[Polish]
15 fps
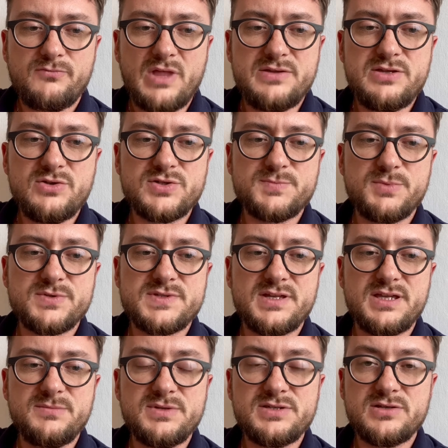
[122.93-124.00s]
nie
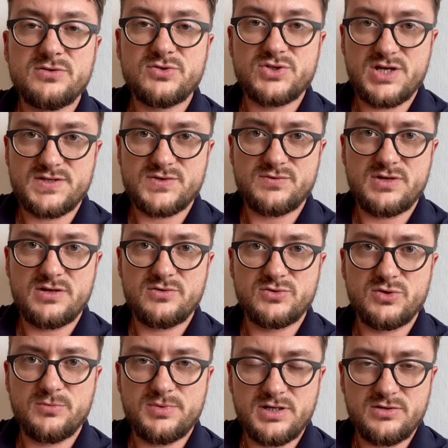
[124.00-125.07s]
rozpoznajemy tego czasu jako
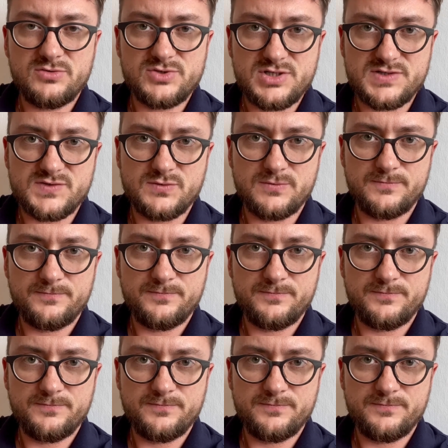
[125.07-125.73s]
dobrego czasu.